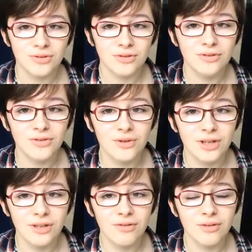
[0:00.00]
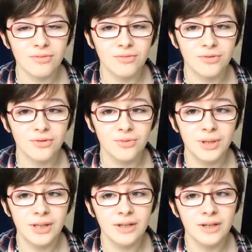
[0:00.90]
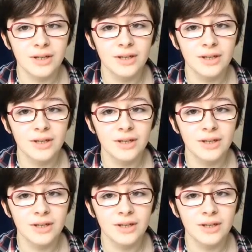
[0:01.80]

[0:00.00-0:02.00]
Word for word: dans ce livre, on suit